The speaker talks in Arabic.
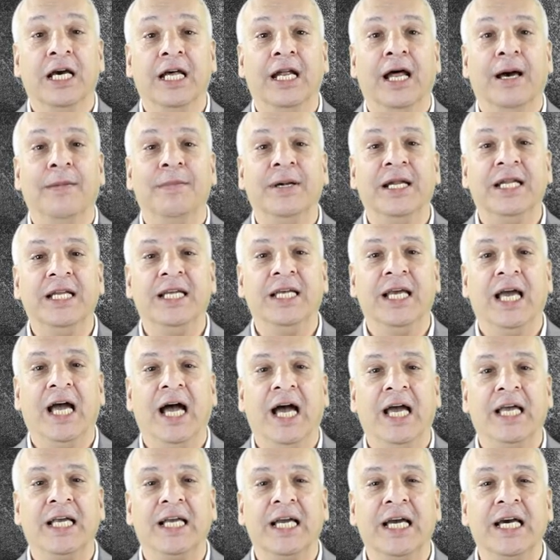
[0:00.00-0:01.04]

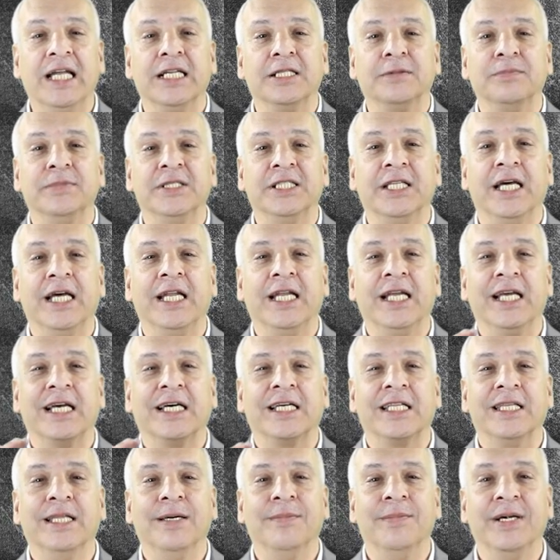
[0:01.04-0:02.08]
العملية هاي كانت
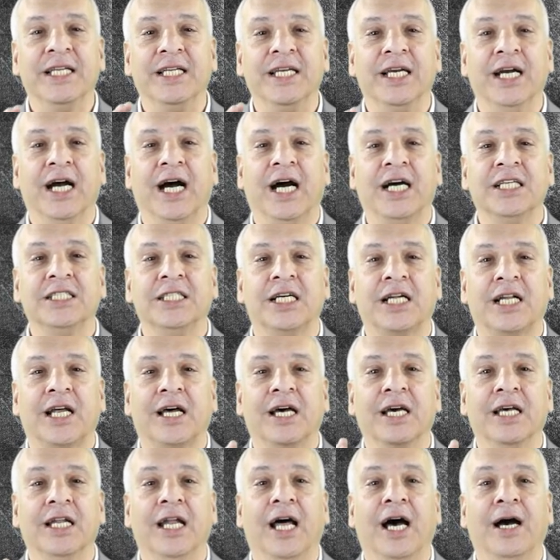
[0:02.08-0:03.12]
بتاريخ
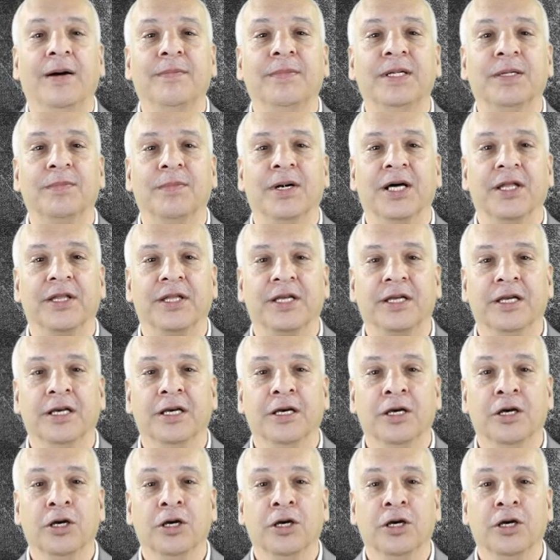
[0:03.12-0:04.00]
18 العام الماضي